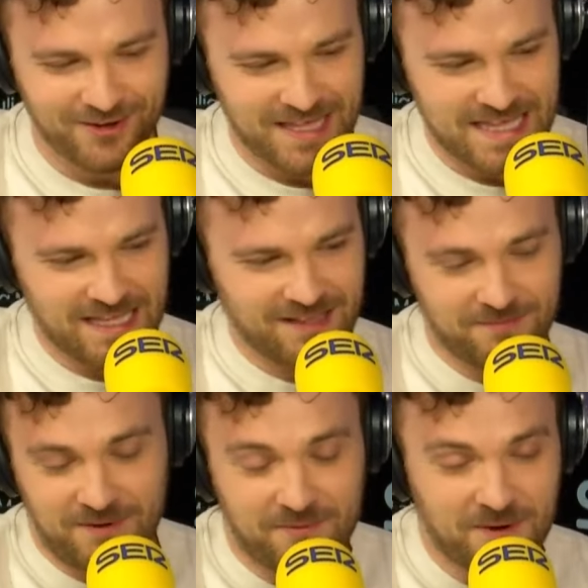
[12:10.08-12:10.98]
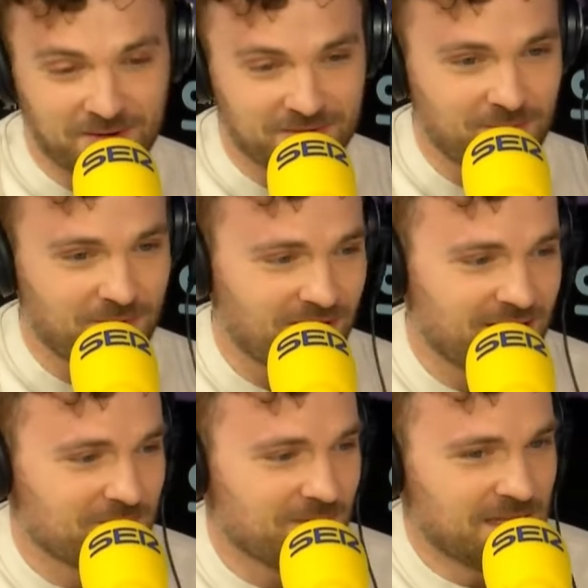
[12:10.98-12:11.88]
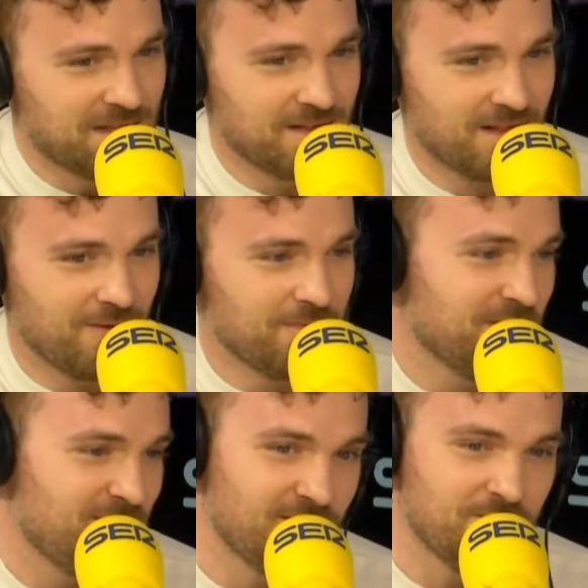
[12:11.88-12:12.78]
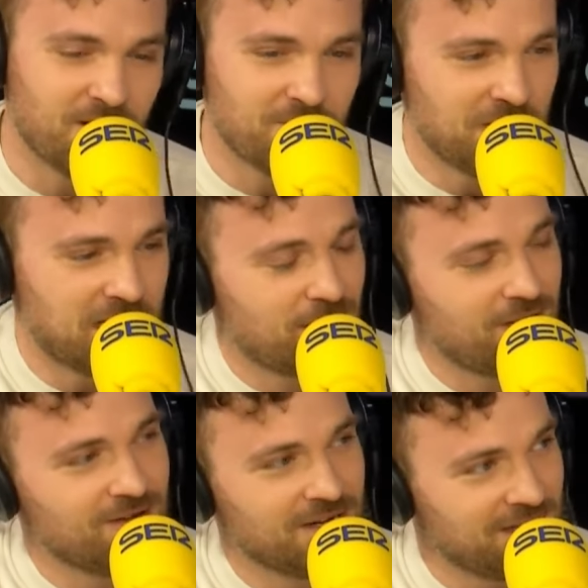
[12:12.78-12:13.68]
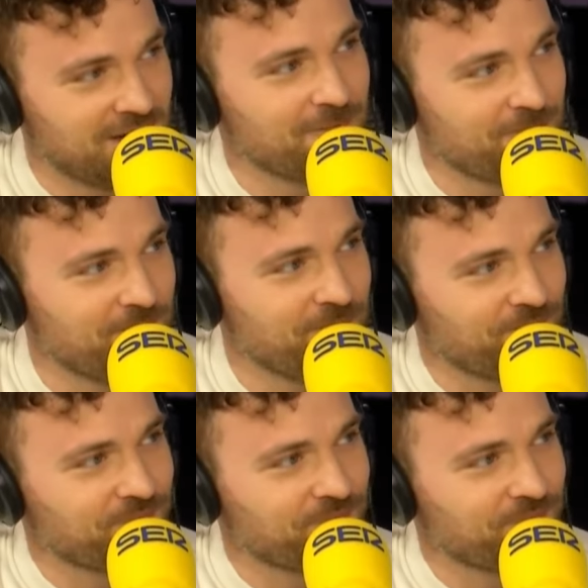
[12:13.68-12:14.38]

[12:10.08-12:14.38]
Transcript: sí, sí, siempre, bueno, supongo que siempre me ha interesado, pues eso, como la comunicación y tal. Mm.